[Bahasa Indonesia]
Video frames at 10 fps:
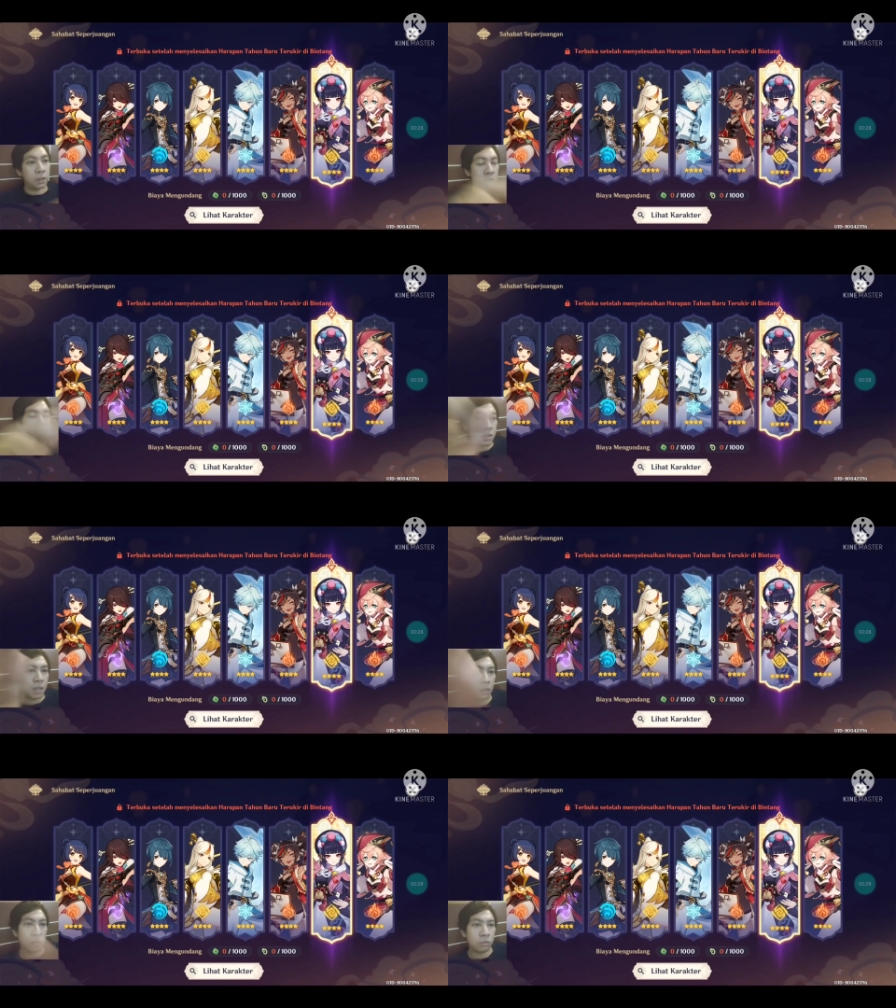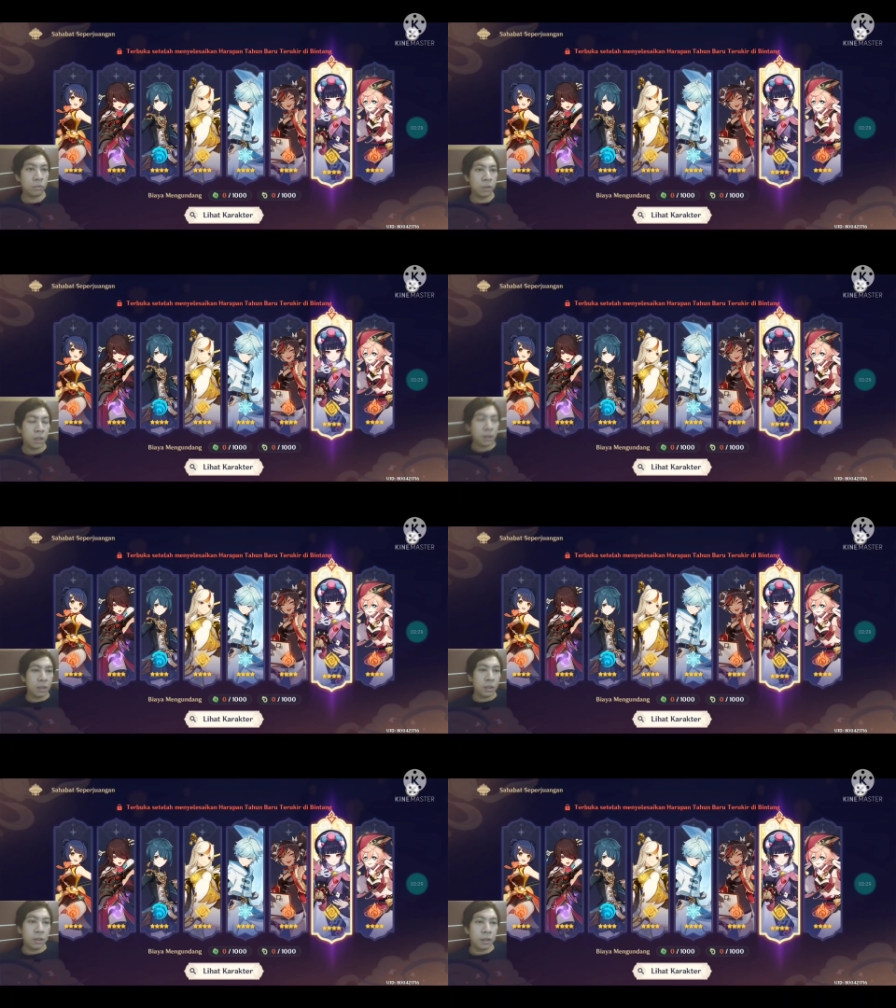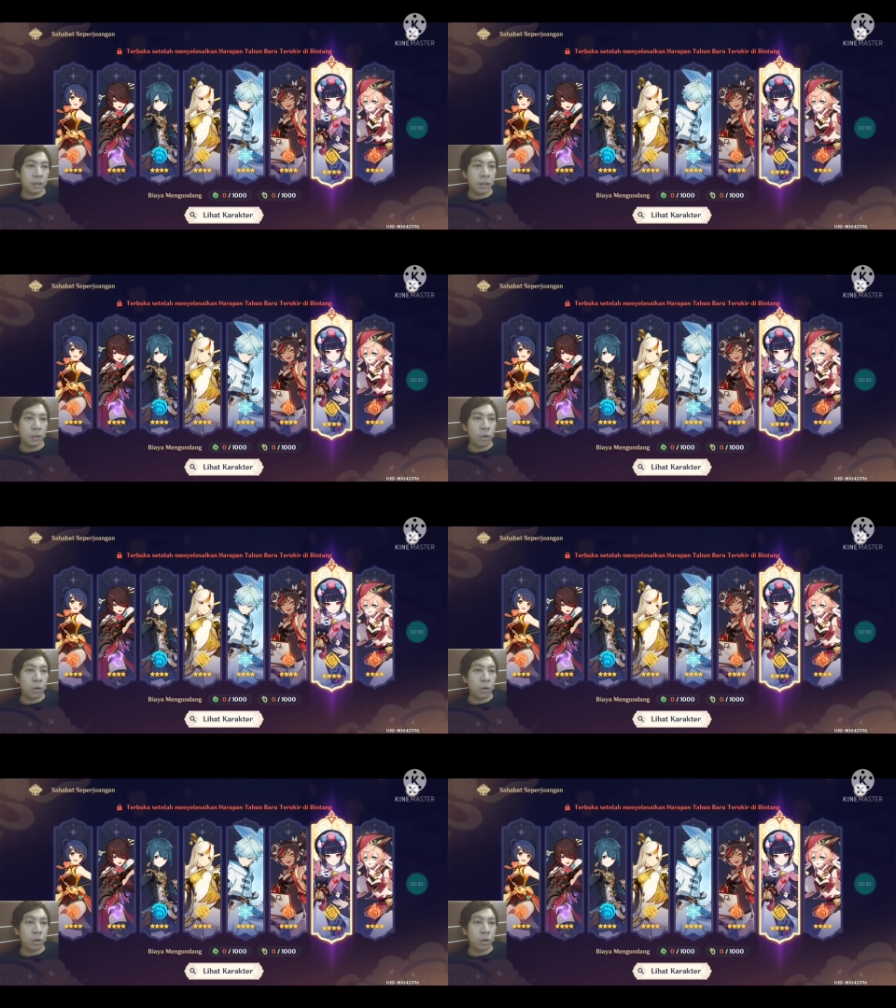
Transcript: gue ambil ini C1 uh, eh,